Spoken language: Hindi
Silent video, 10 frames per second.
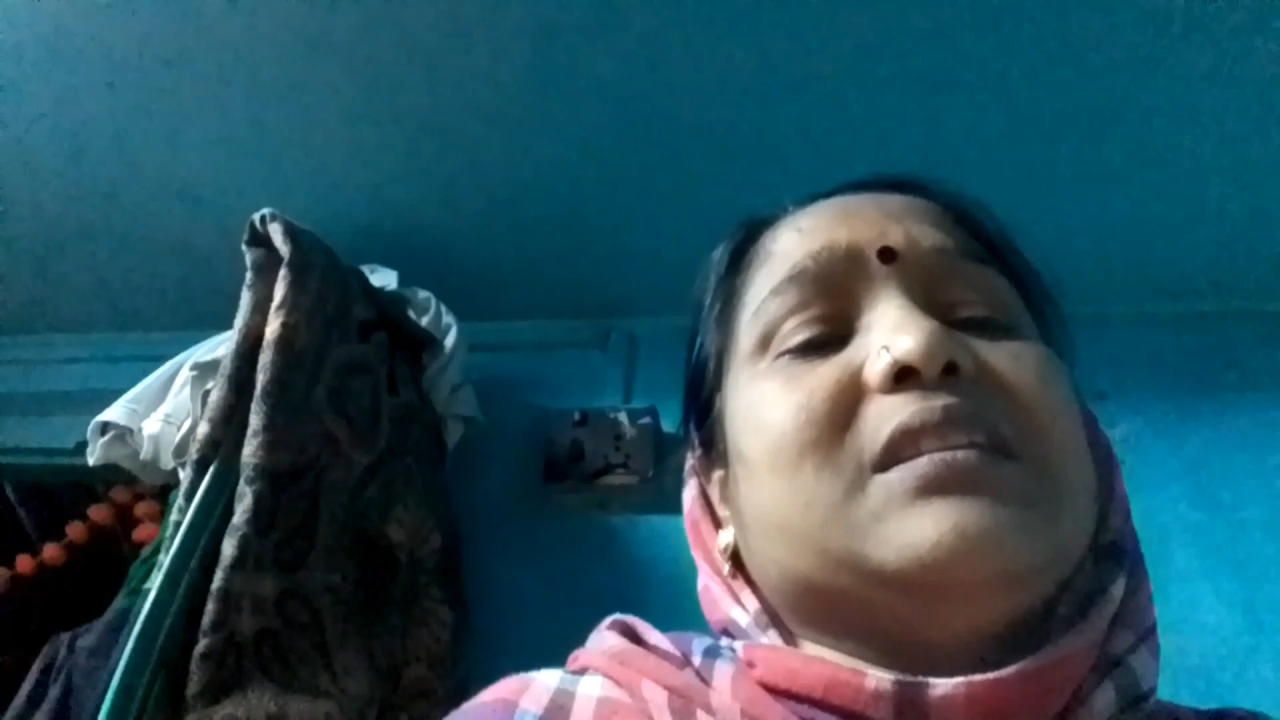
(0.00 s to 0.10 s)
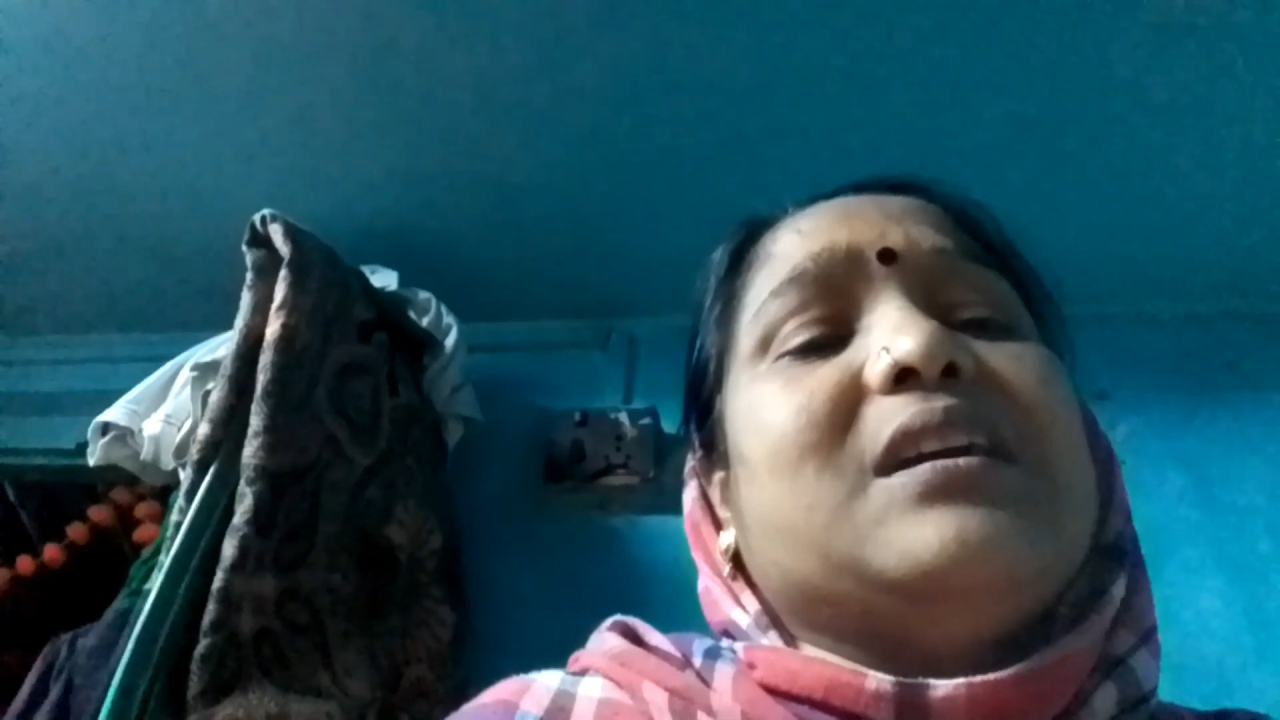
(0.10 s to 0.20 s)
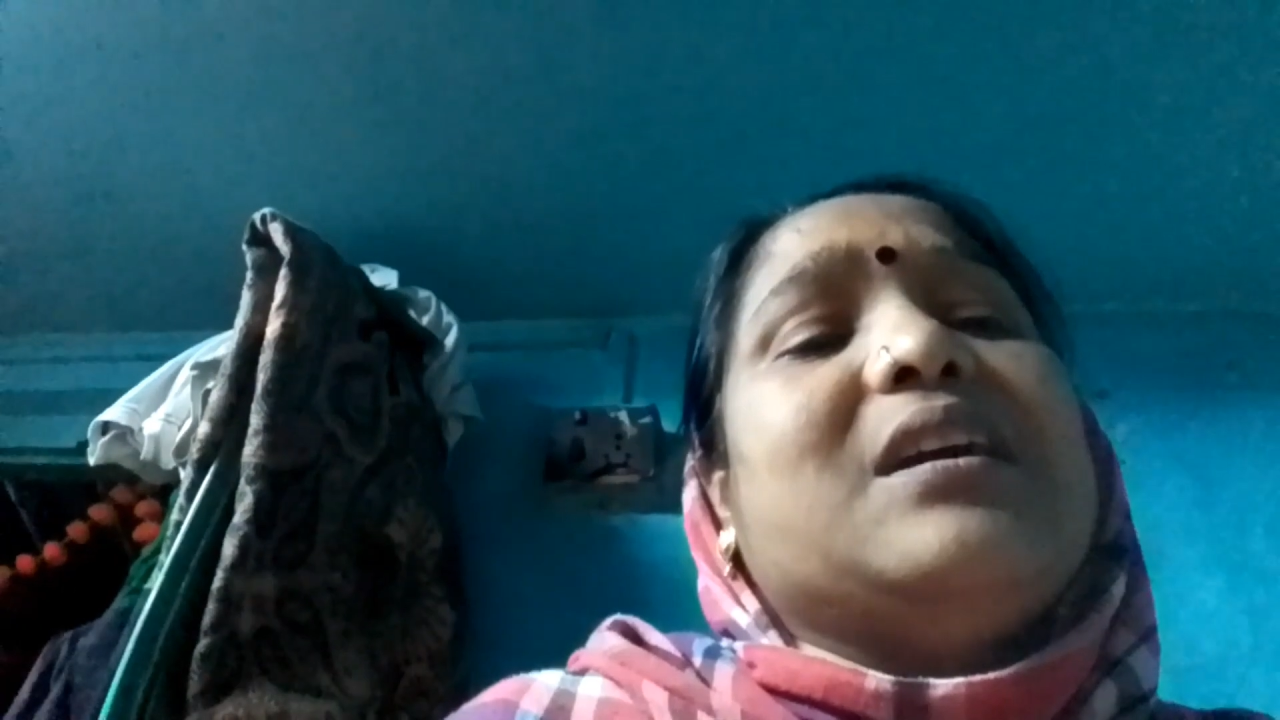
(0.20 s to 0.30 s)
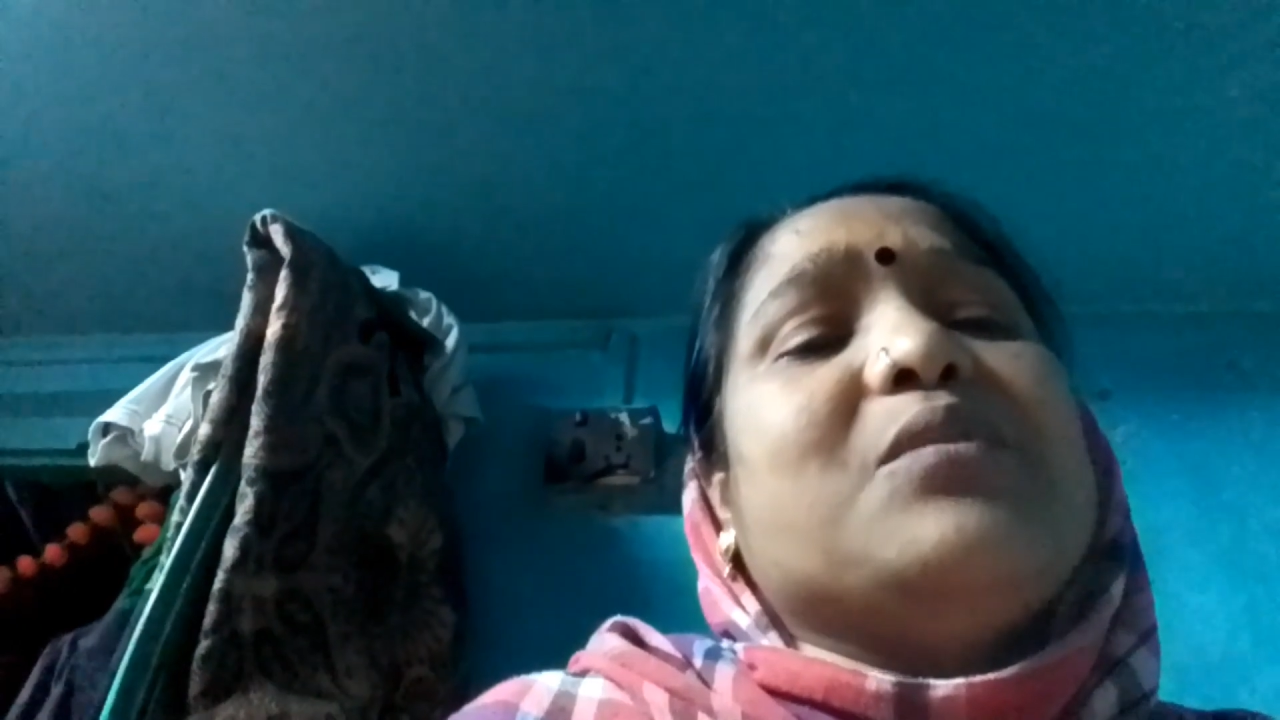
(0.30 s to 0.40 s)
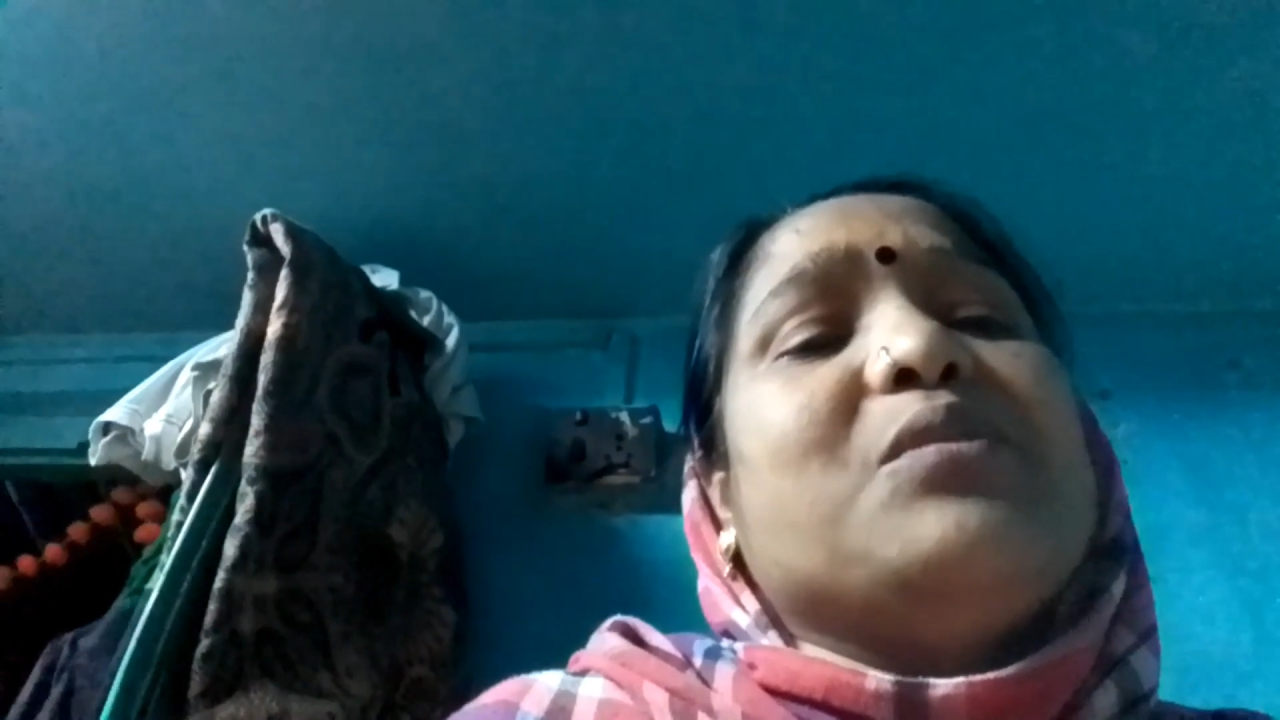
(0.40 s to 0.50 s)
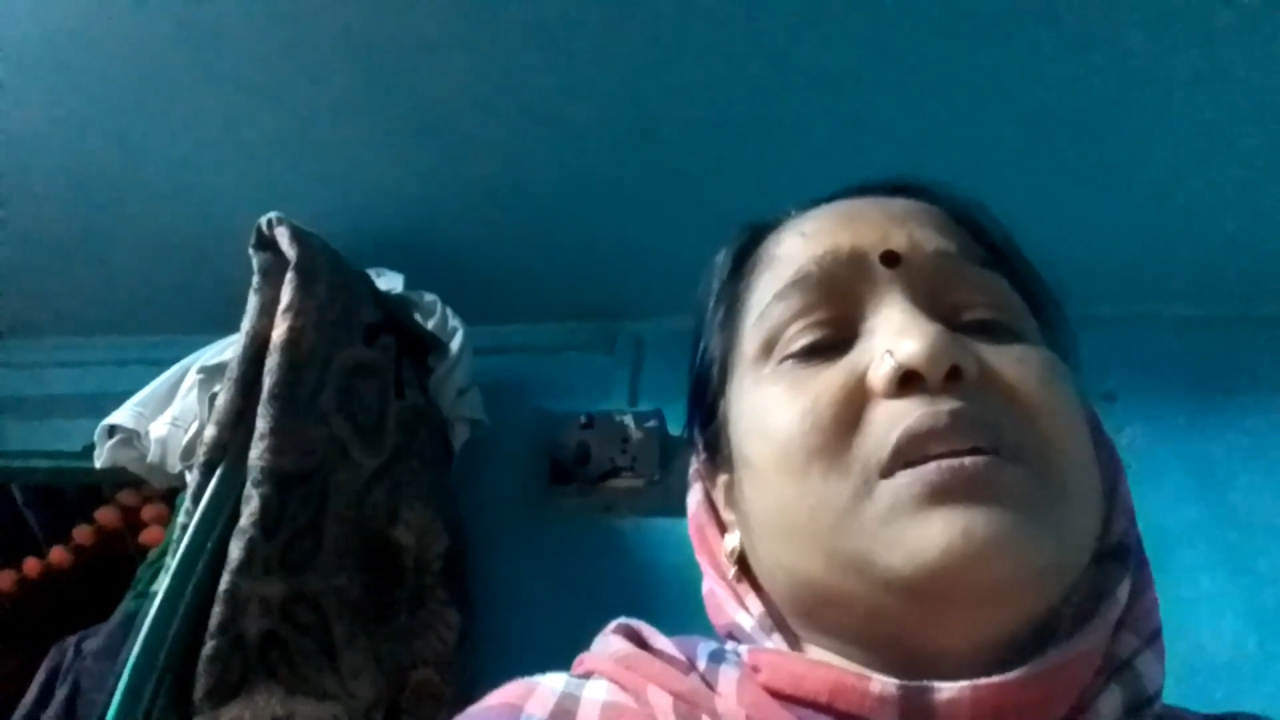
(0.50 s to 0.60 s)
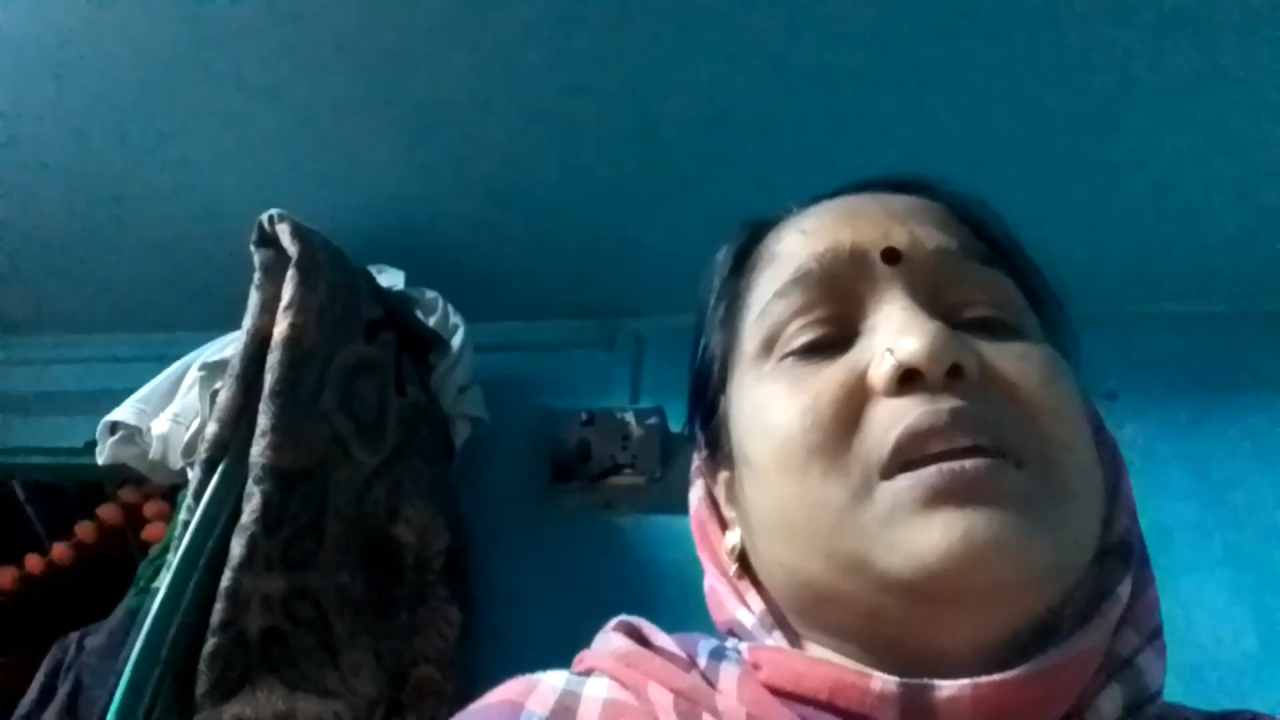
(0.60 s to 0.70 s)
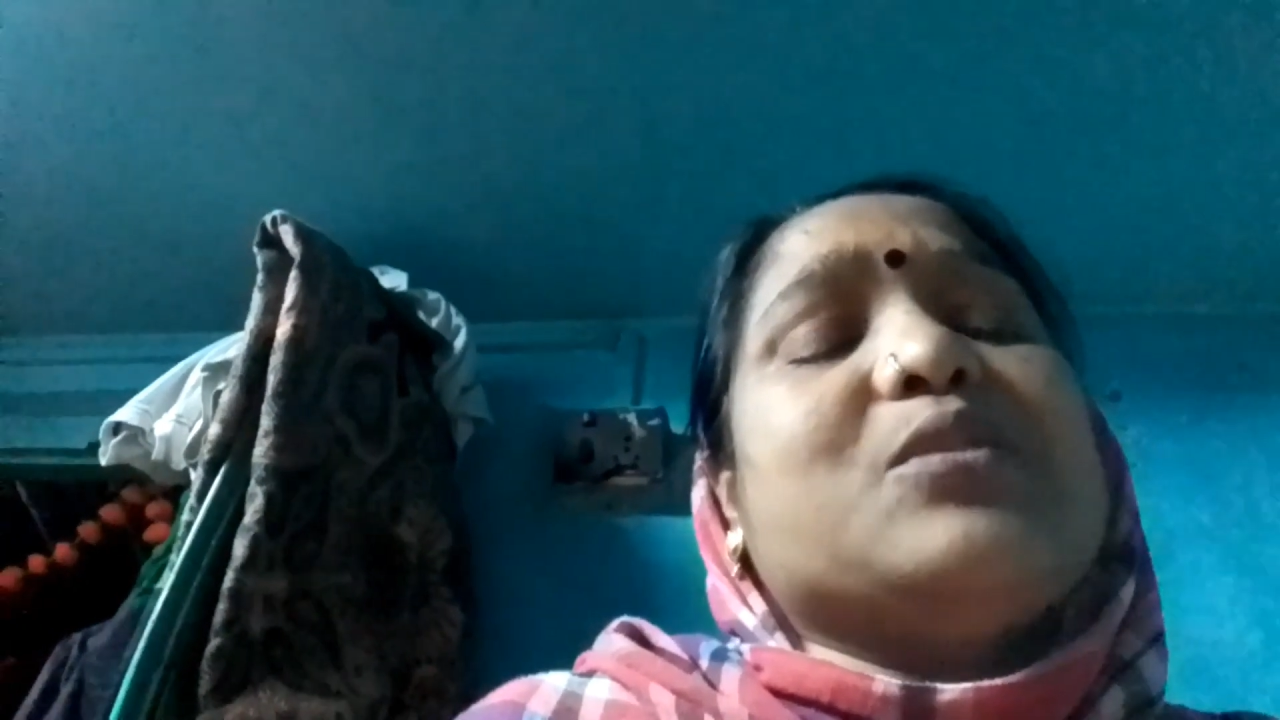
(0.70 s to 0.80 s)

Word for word: था कोई